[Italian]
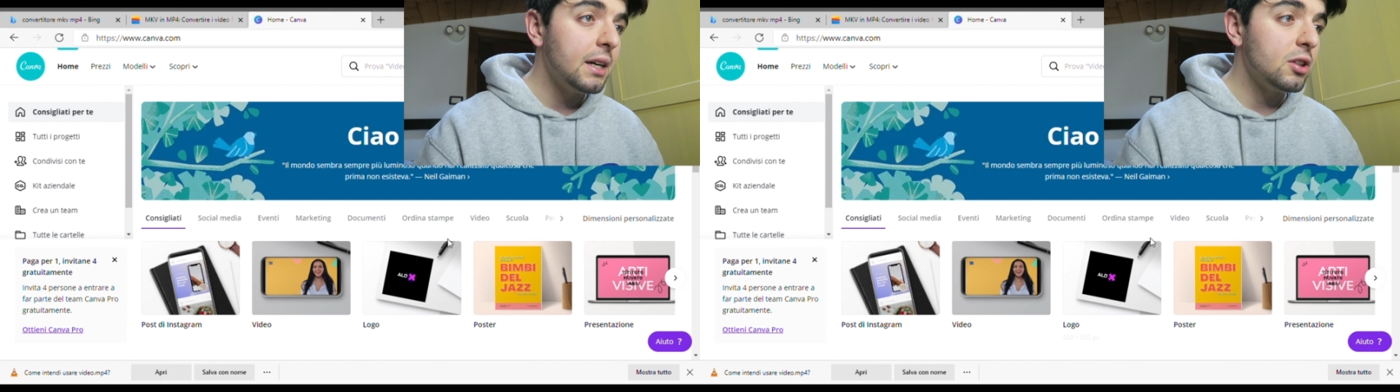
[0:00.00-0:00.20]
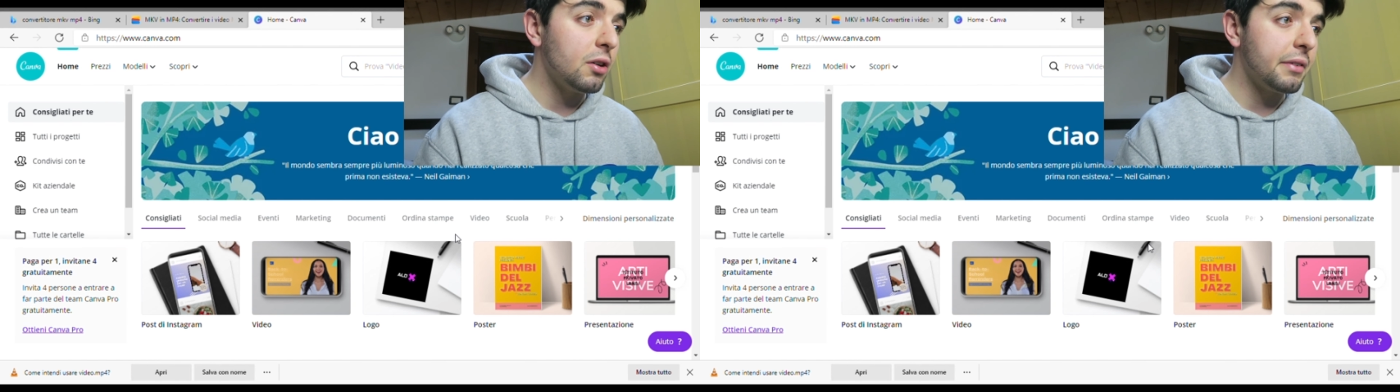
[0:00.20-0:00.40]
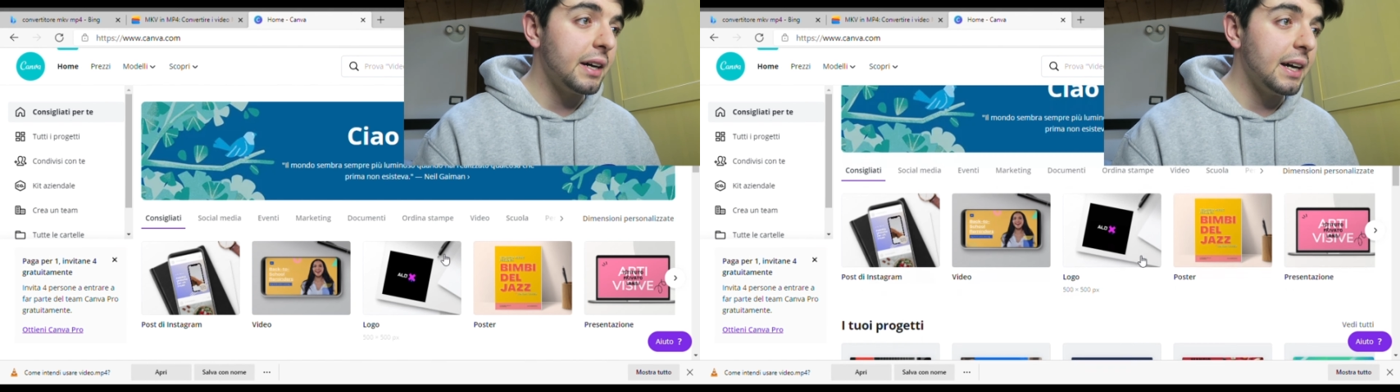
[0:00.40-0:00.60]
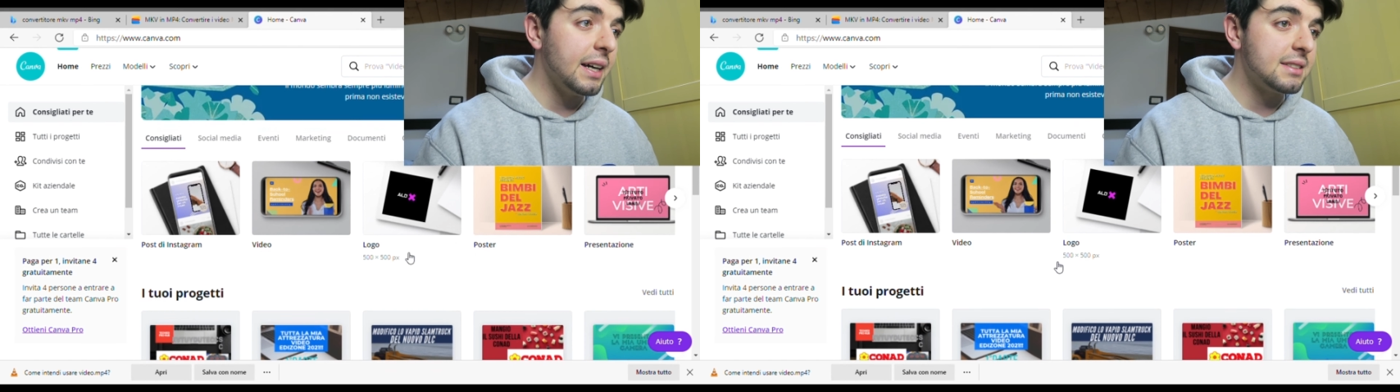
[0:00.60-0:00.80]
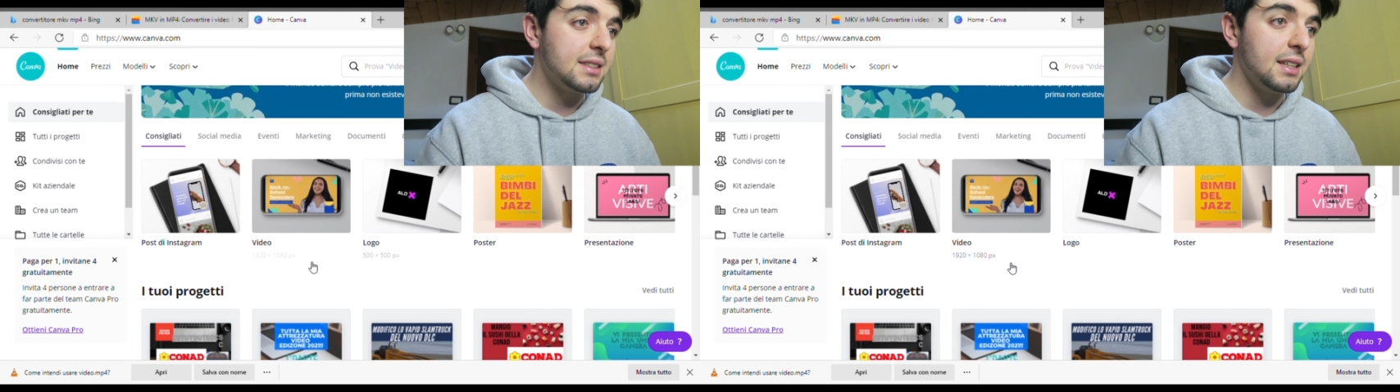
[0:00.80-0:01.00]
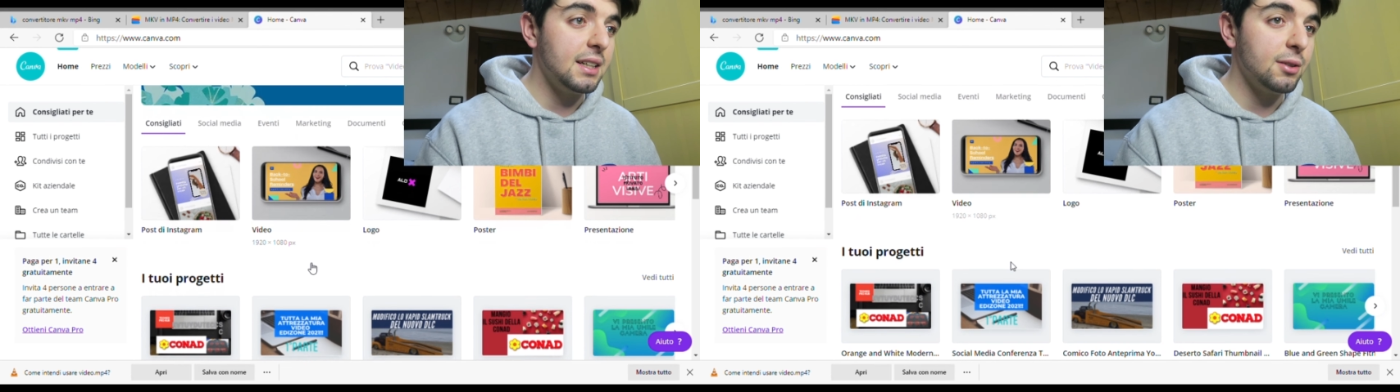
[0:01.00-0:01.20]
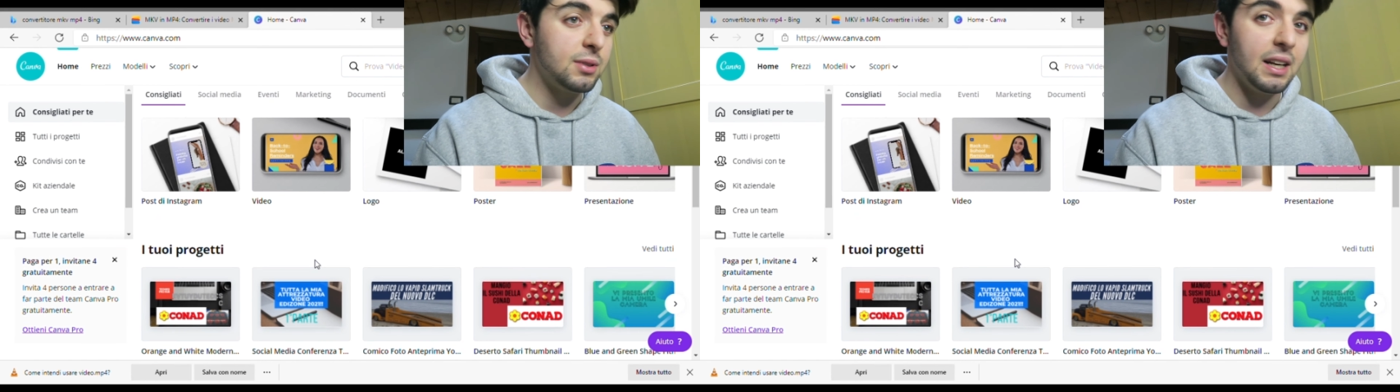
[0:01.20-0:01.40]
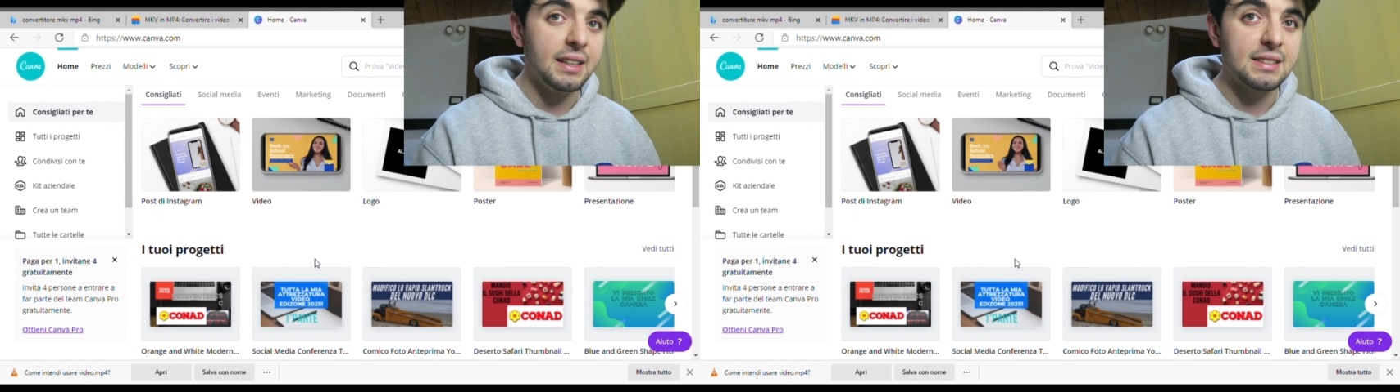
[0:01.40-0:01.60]
dove si
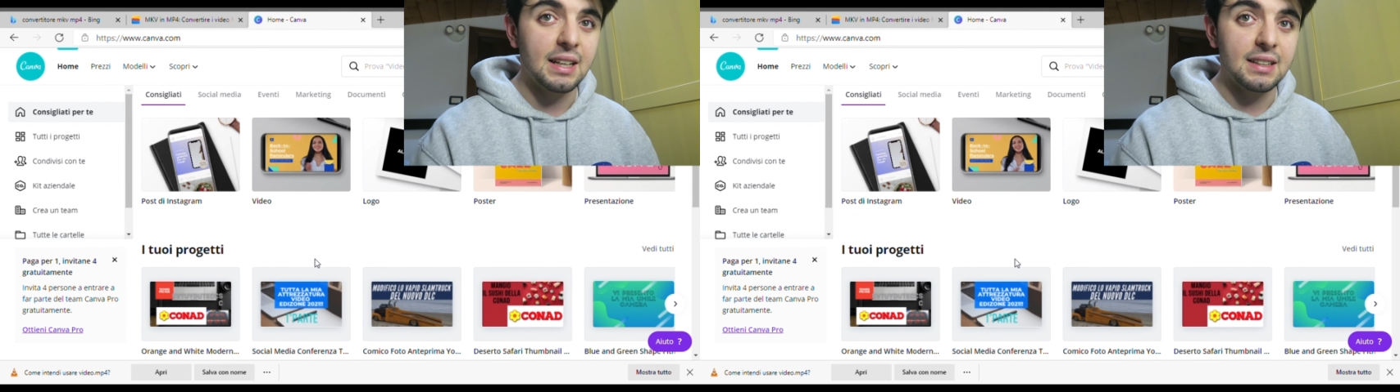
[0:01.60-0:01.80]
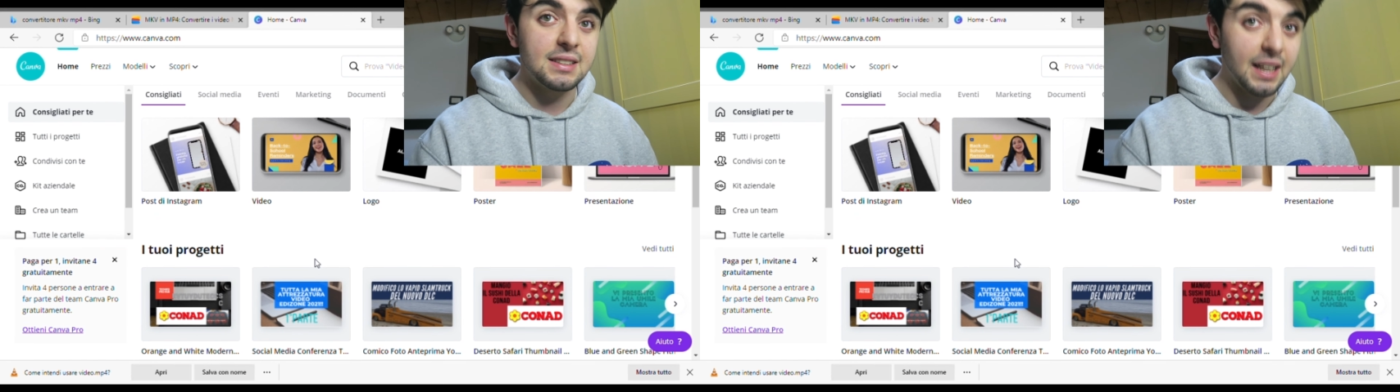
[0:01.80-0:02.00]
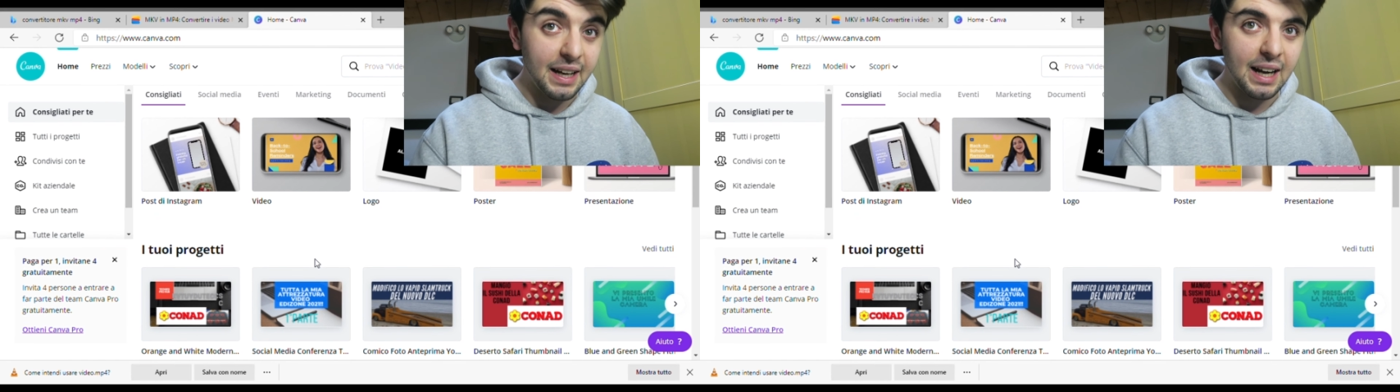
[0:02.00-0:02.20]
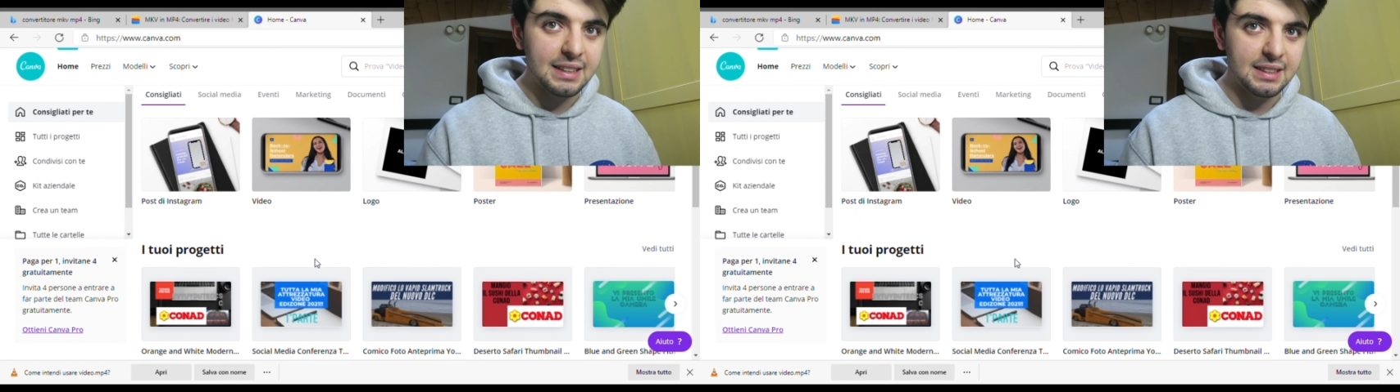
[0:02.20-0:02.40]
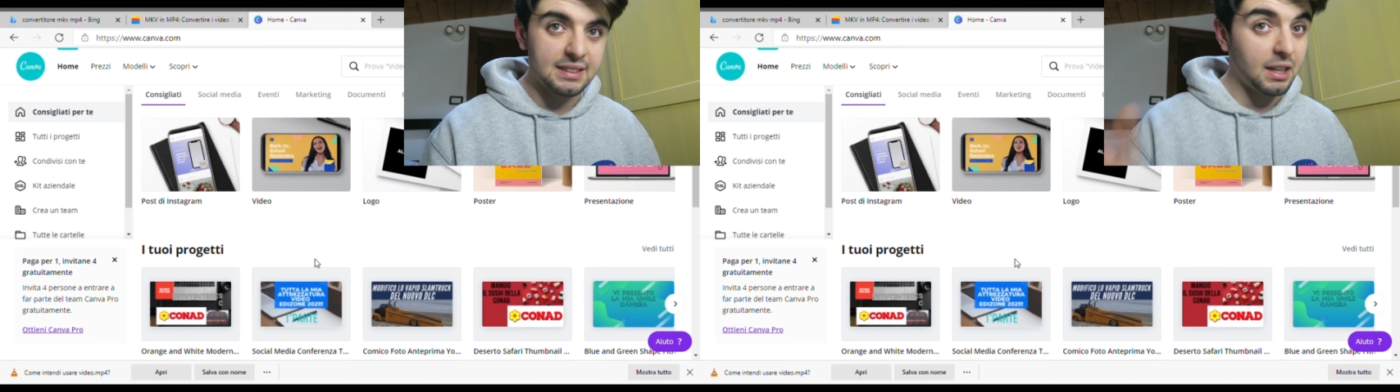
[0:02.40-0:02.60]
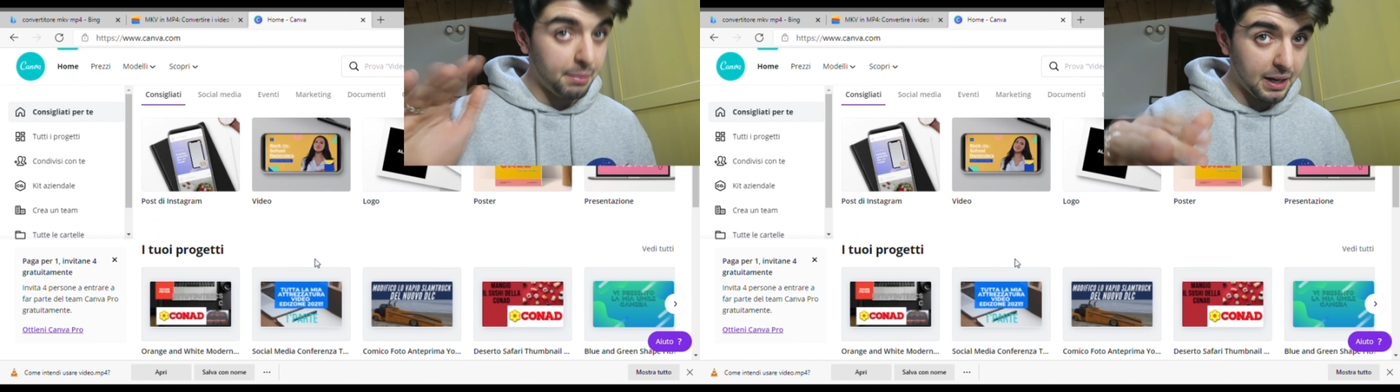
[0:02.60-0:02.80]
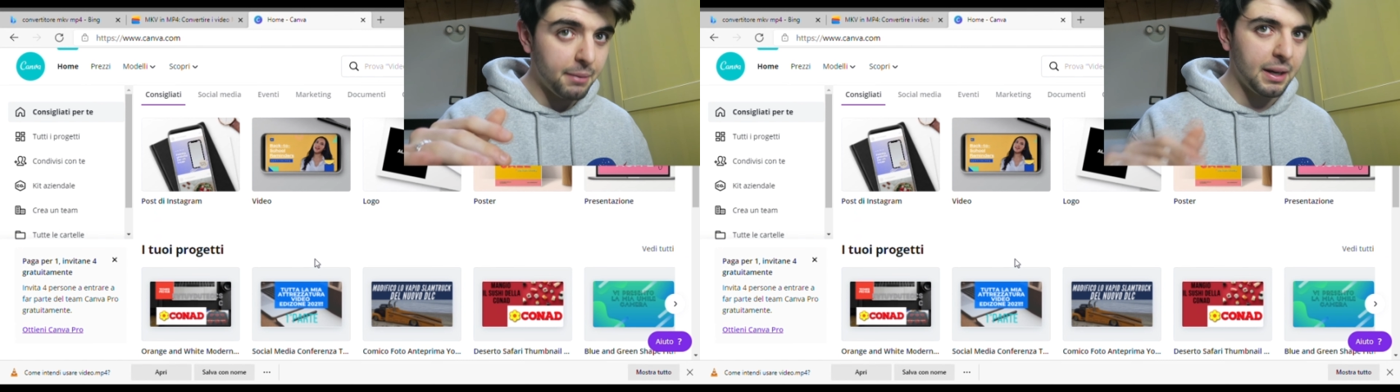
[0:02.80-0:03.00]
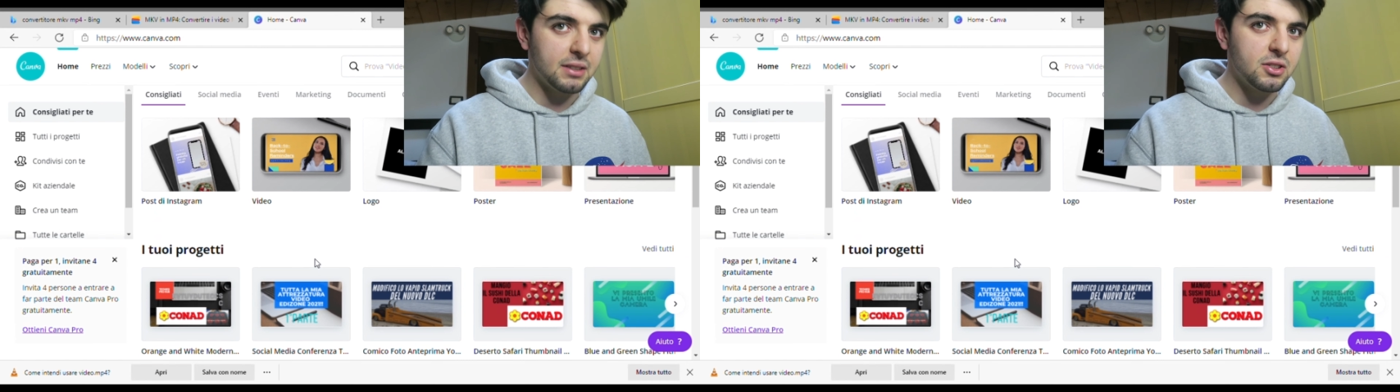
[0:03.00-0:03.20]
utilizza sia gratis che a
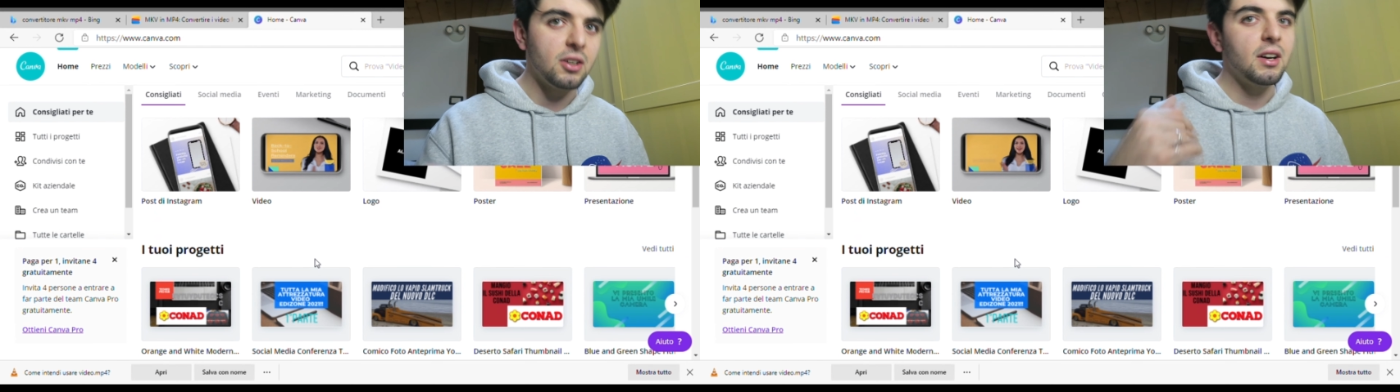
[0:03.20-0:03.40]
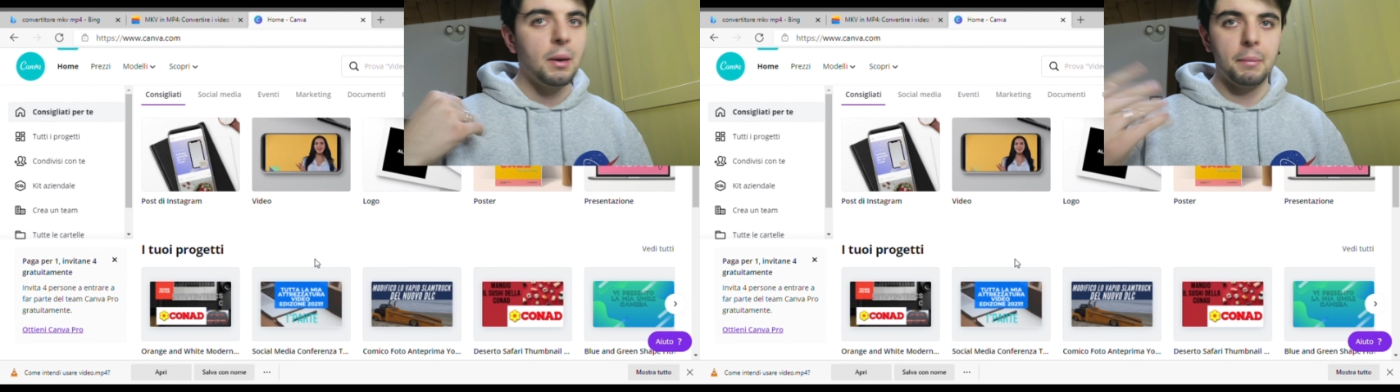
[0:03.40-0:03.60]
pagamento,